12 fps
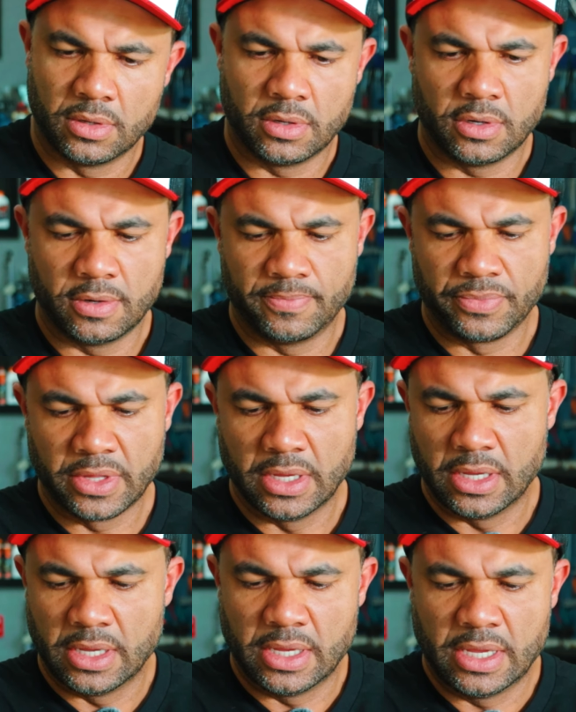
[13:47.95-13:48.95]
Ó,
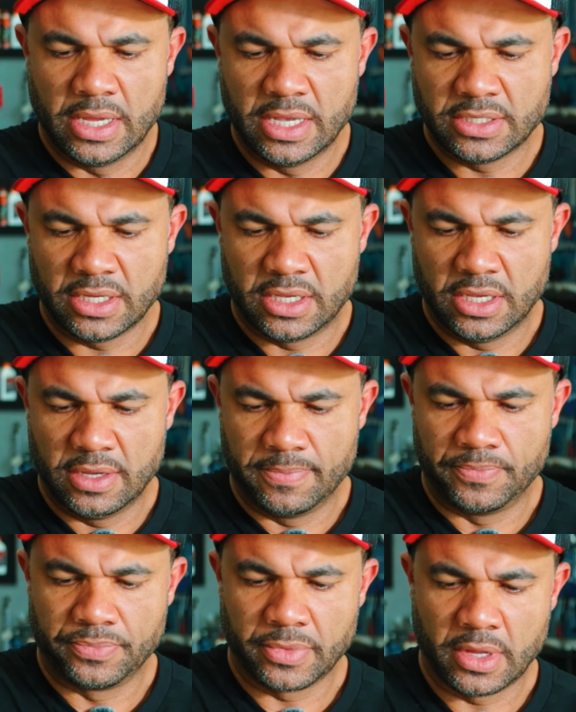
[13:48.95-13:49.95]
esse aqui,
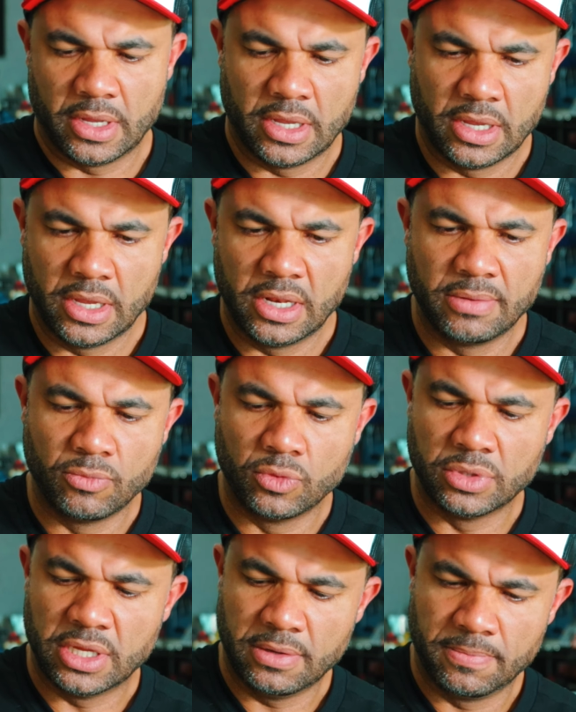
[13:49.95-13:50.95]
ele
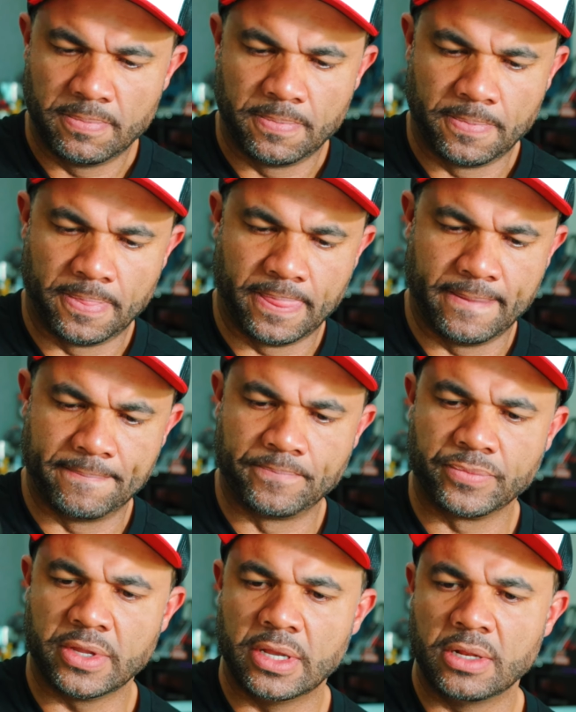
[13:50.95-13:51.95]
muda,
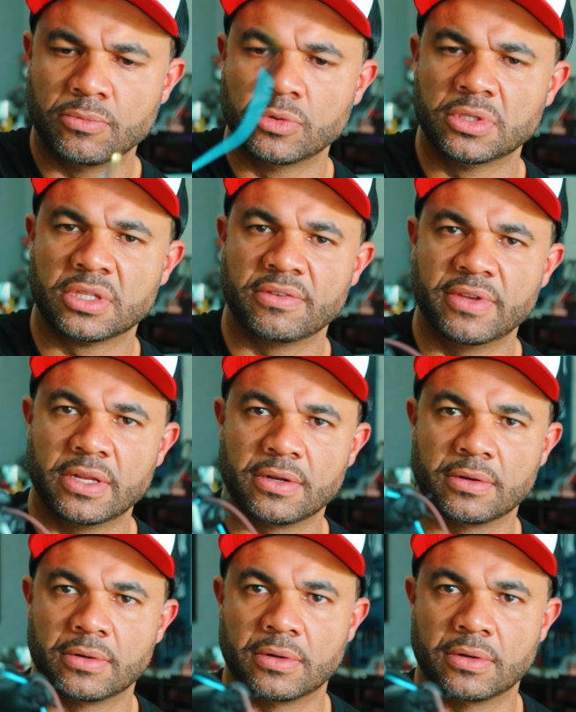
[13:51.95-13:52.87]
ele muda, tá vendo?